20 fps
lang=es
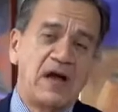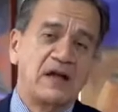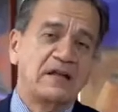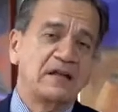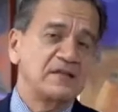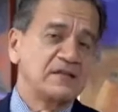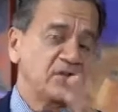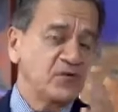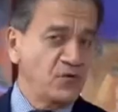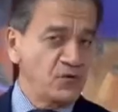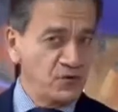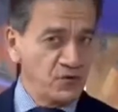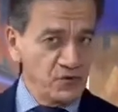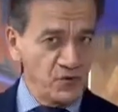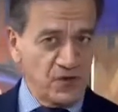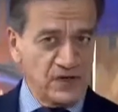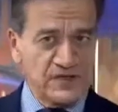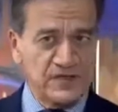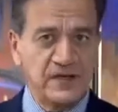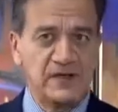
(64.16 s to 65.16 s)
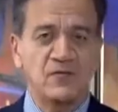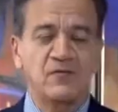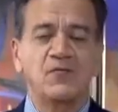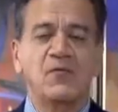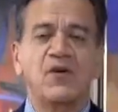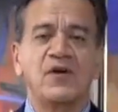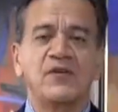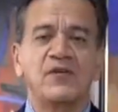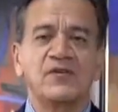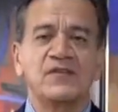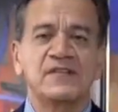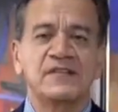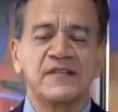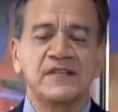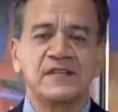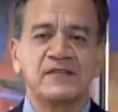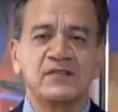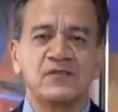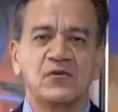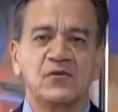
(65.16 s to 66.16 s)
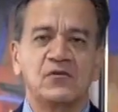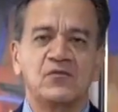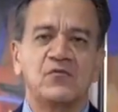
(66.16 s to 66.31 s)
a alguien se le ocurrió hacer un modelo distinto,